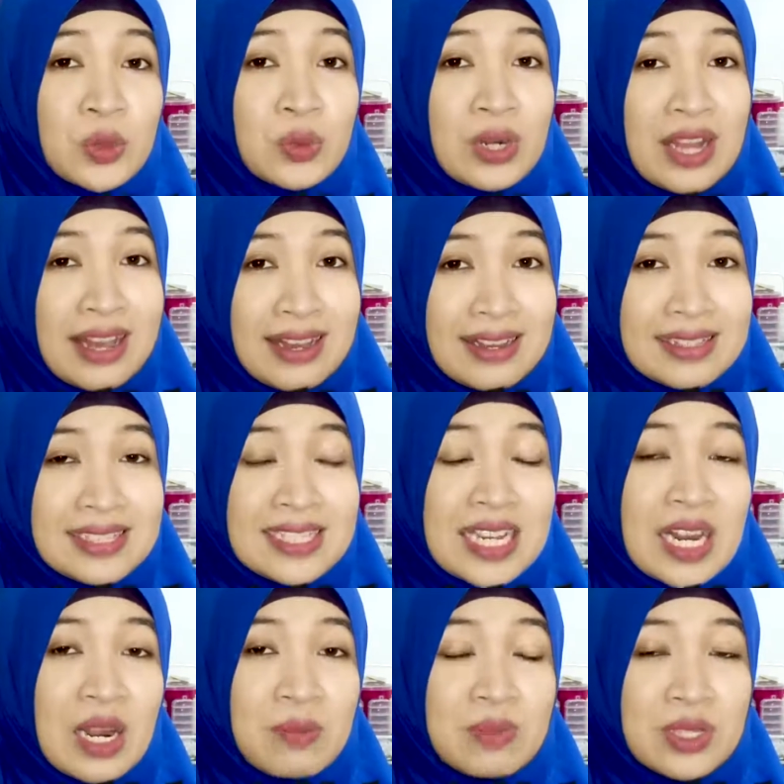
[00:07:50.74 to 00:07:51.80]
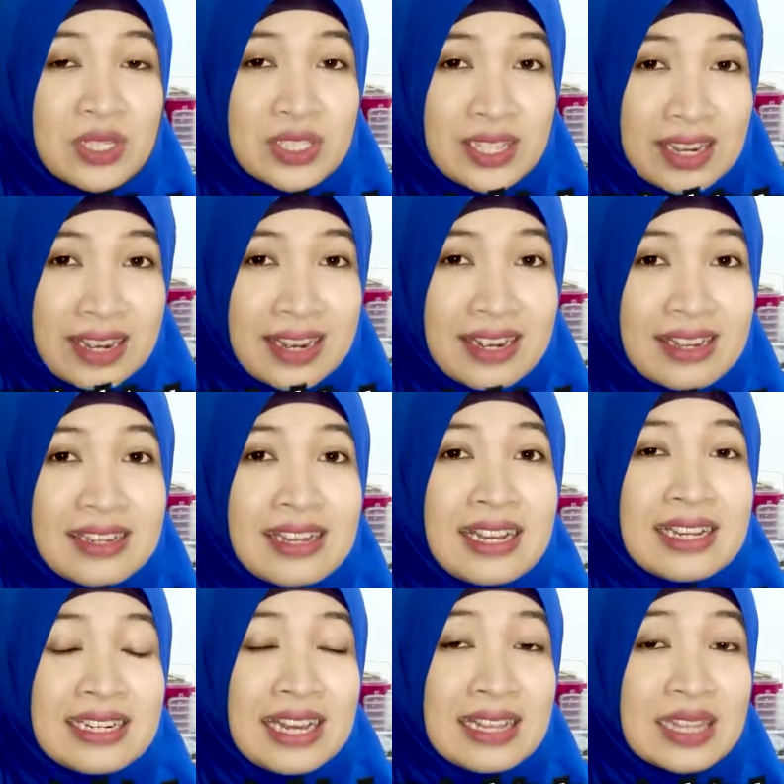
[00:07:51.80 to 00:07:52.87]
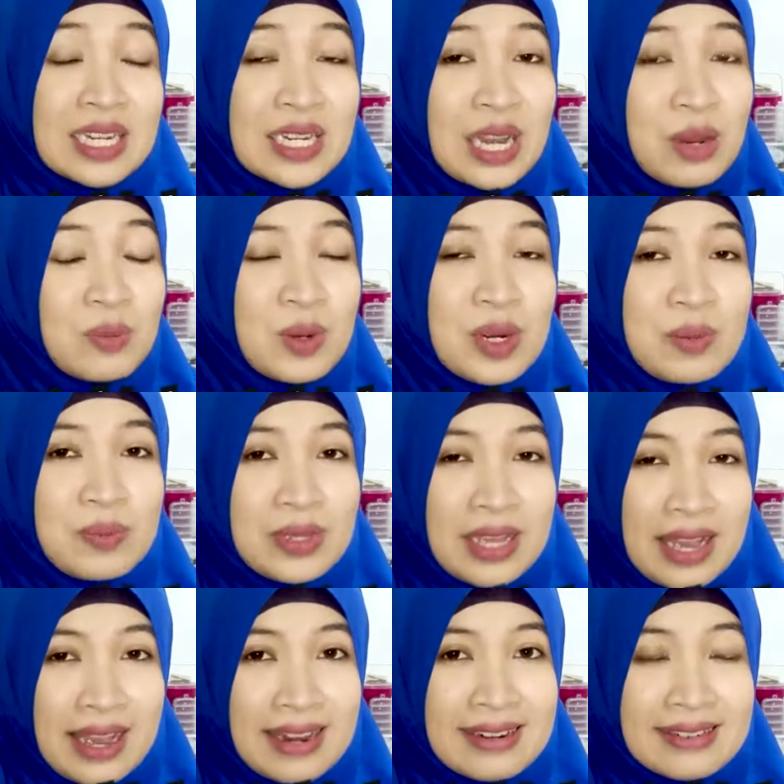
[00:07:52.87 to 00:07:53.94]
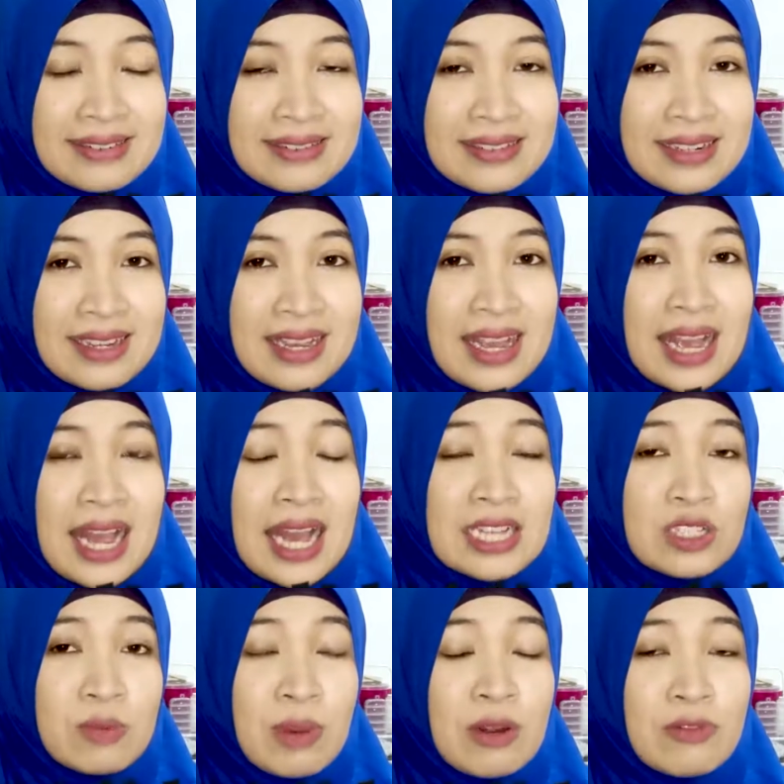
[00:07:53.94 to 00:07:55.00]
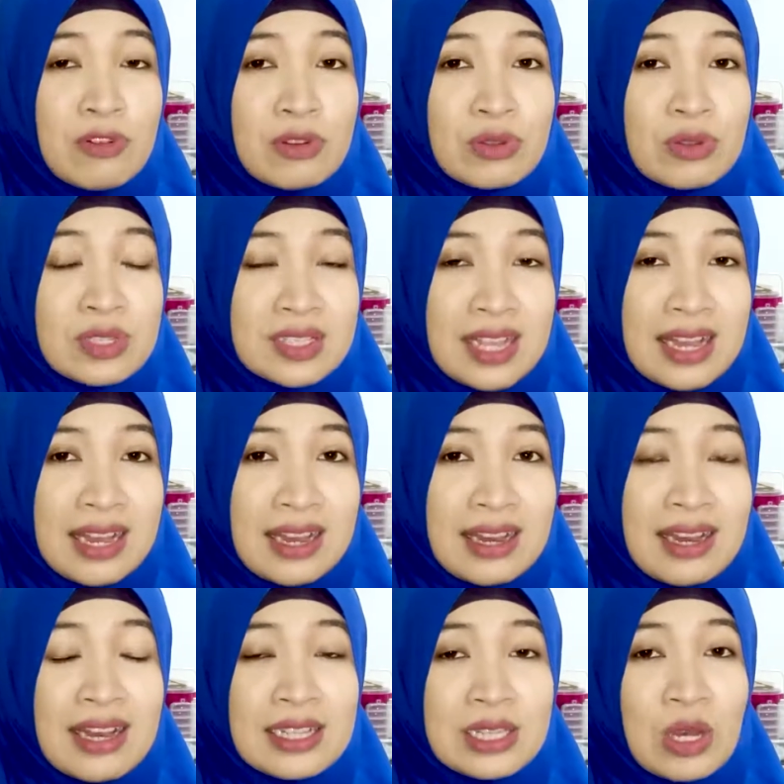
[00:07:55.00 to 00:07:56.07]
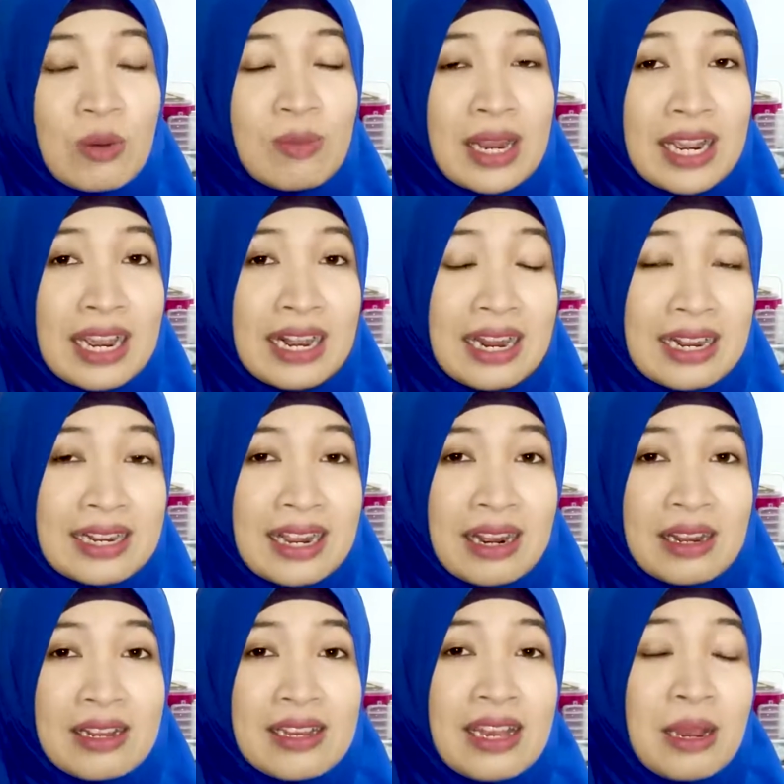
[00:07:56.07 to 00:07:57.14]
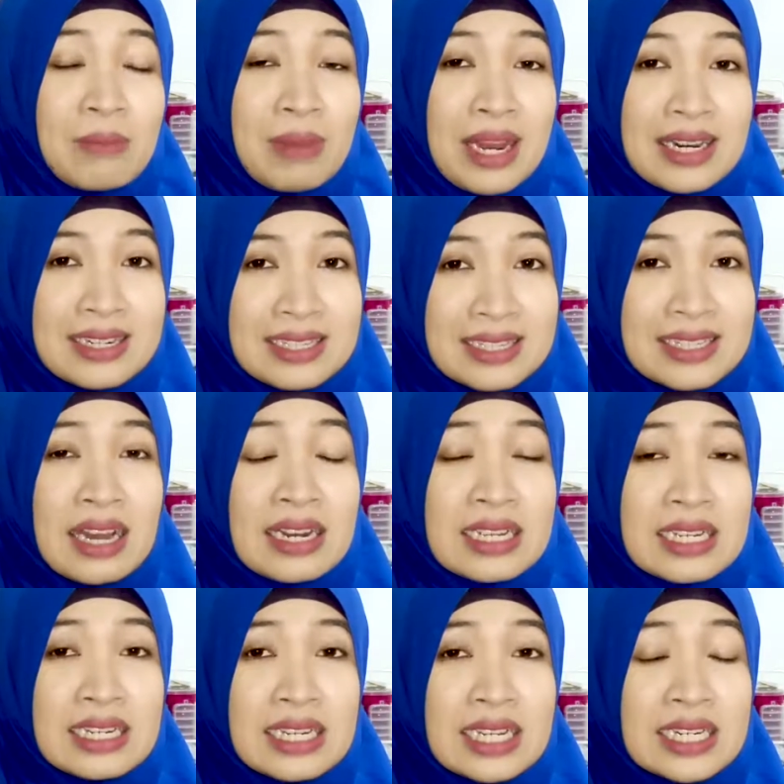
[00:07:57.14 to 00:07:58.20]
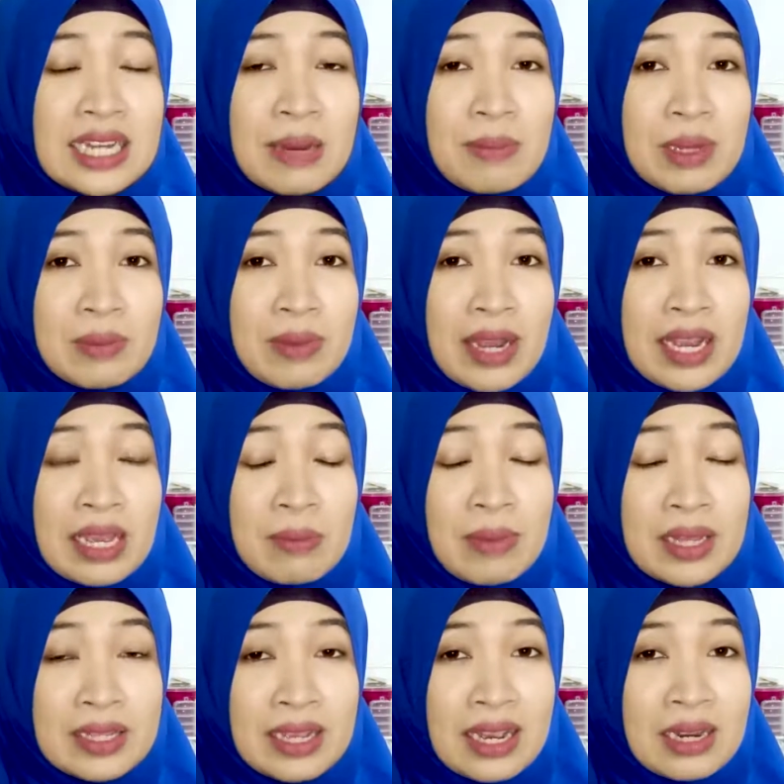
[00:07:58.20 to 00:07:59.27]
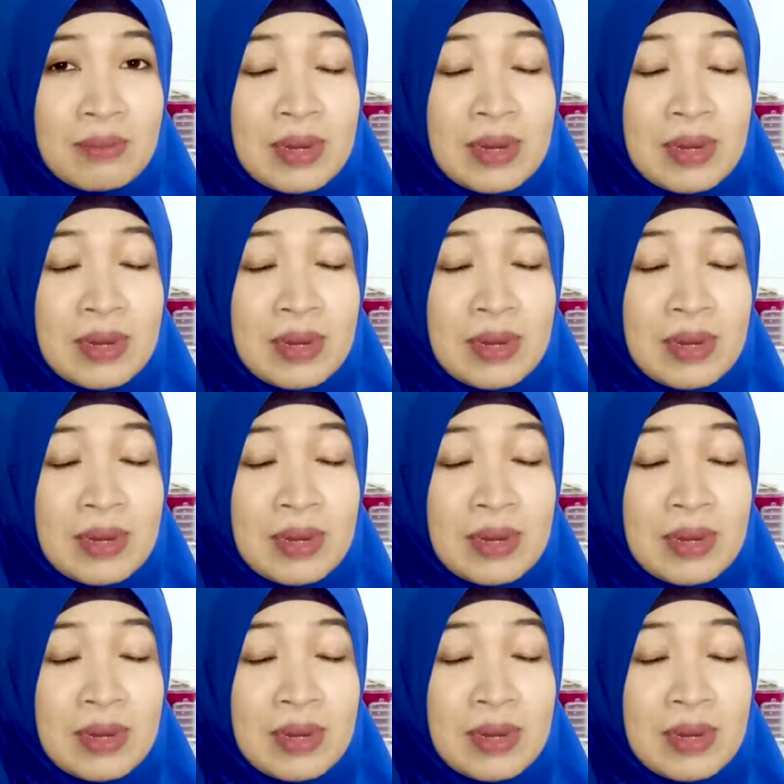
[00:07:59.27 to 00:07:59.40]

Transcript: gula secara bijak dan tidak berlebihan. Asupan fruktosa atau makanan yang manis hal ini dapat mengakibatkan